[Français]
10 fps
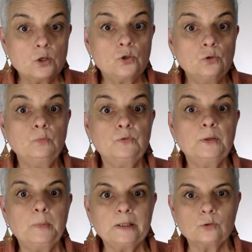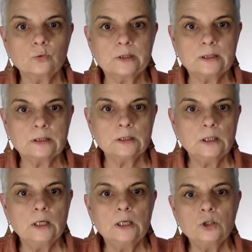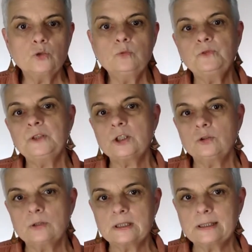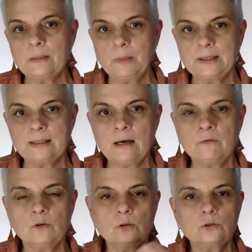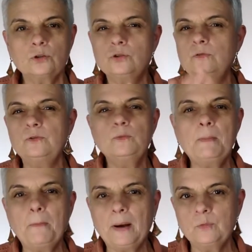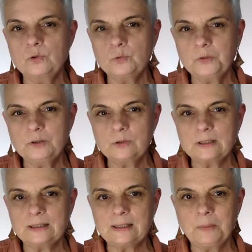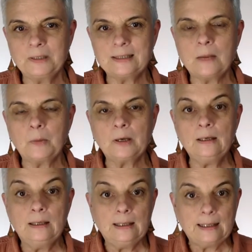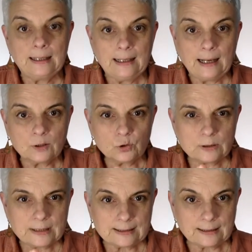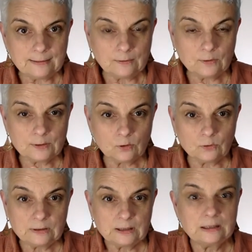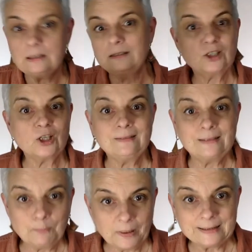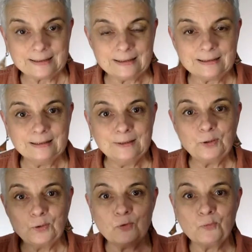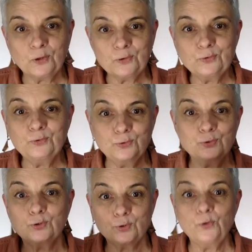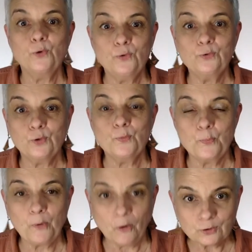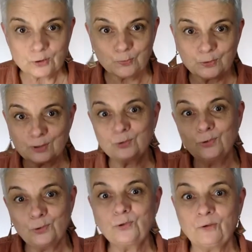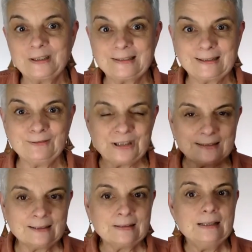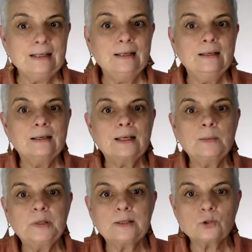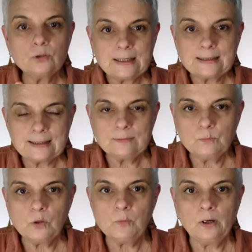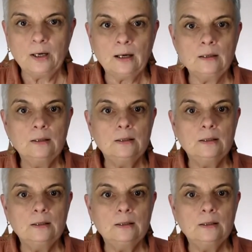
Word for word: je ne me fais pas de soucis. Je me fiche de ce qui s'est passé avant, je ne veux même pas m'occuper de ce qui s'est passé après. Et là, juste à cet instant T qui est déjà dépassé au moment où je le, pense, puisque le temps va très vite, et hein, eh bien, juste à ce moment-là,